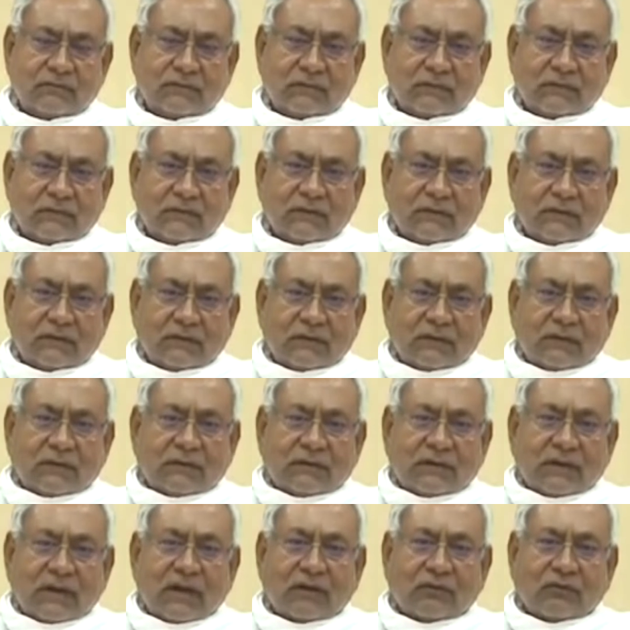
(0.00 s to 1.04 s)
टॉप
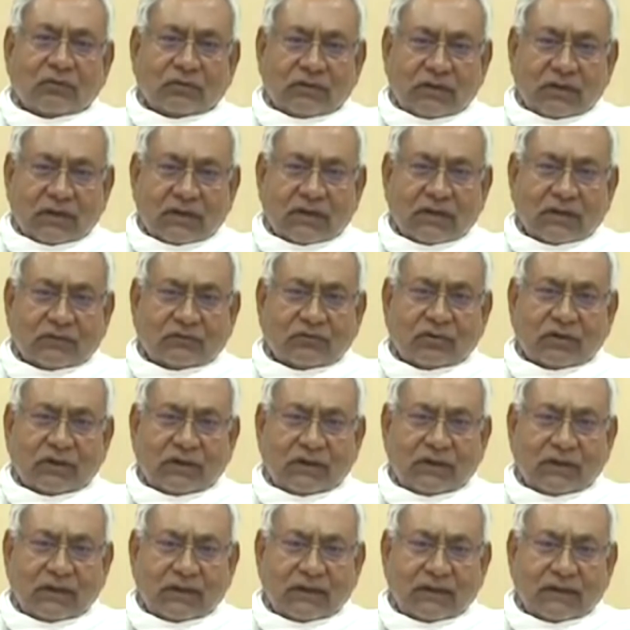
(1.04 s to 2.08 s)
राज्यों में आ गया है
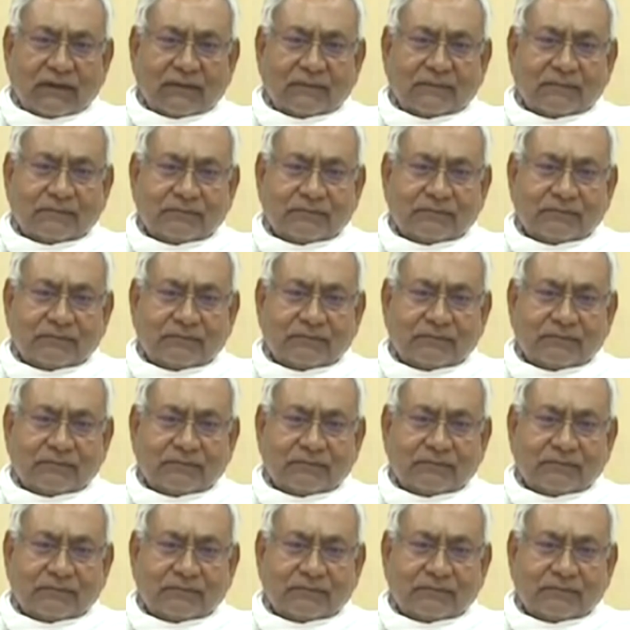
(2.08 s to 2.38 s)
हाँ